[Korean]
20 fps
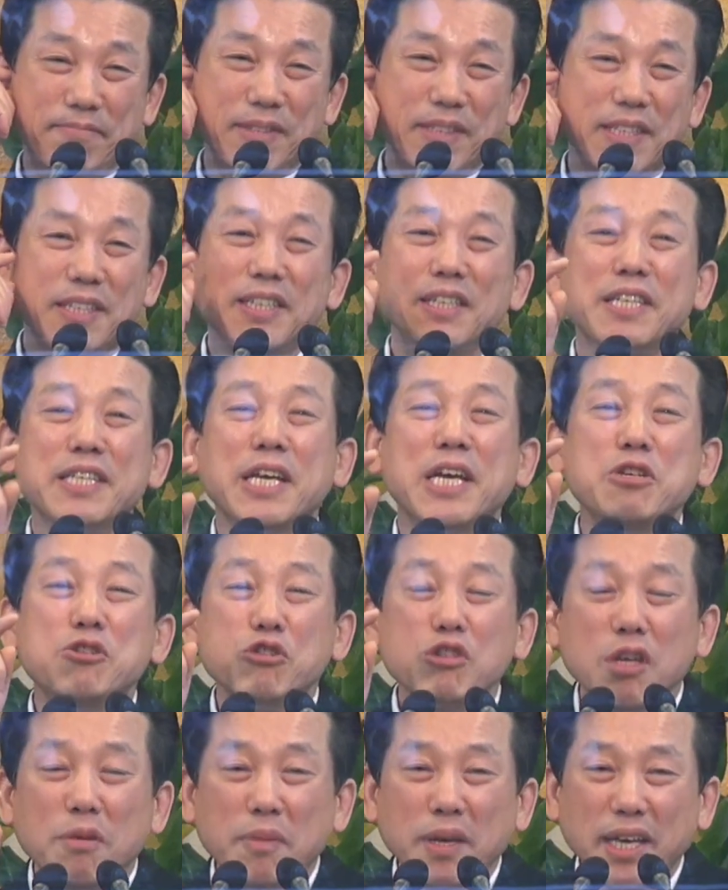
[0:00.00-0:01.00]
그는
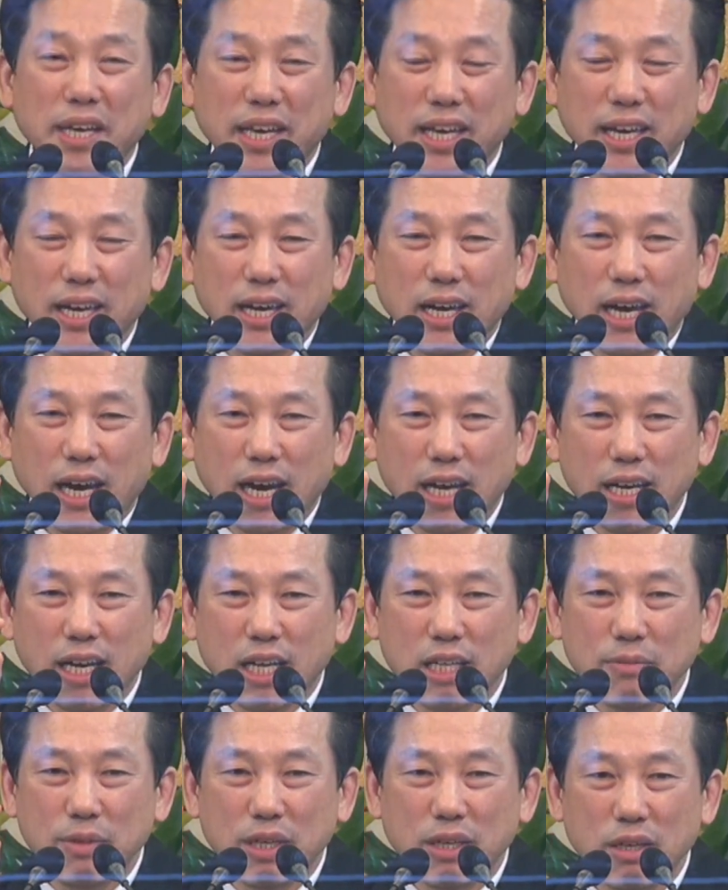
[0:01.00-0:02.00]
예수님이
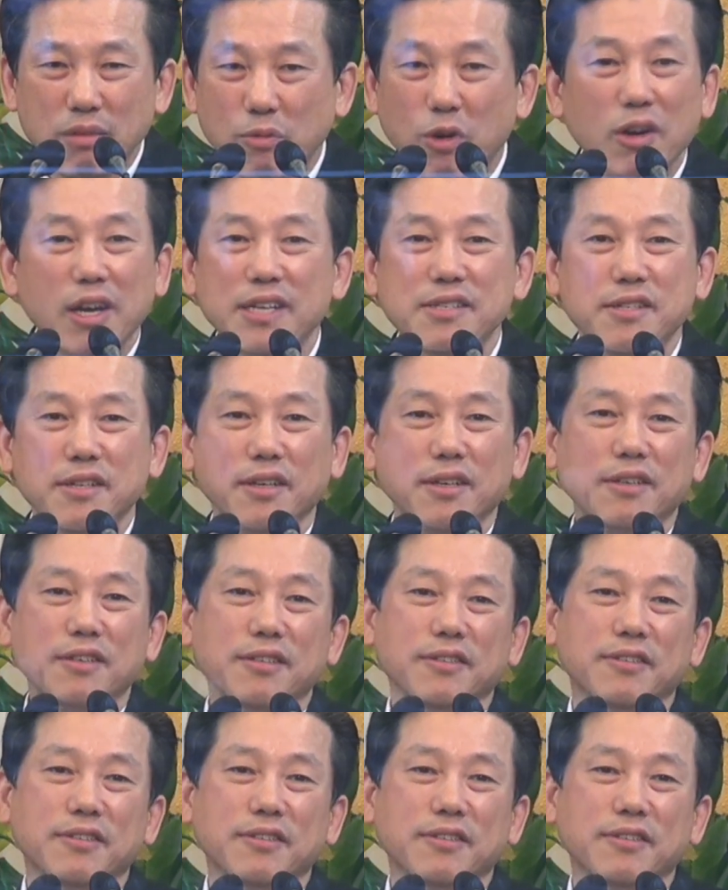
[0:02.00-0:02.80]
하나님인 걸 몰랐어요.